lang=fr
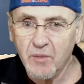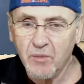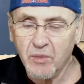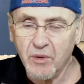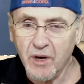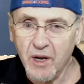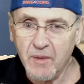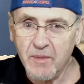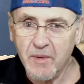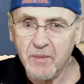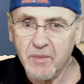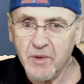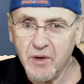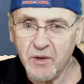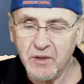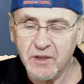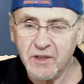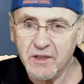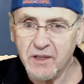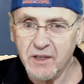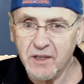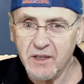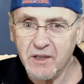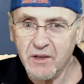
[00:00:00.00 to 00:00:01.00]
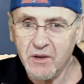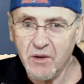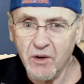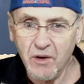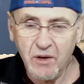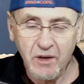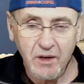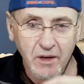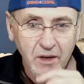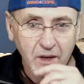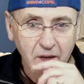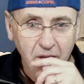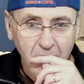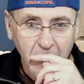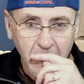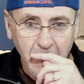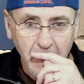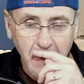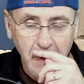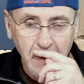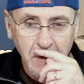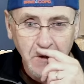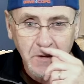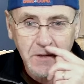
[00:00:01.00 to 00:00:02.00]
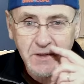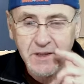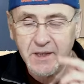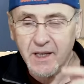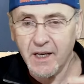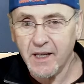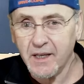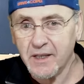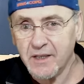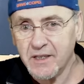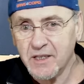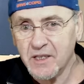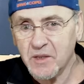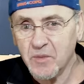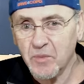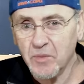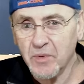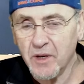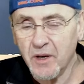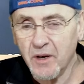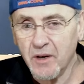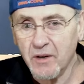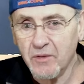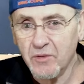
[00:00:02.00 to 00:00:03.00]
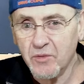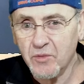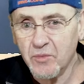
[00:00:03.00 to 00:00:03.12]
pour la même quantité de colle euh, dans un récipient,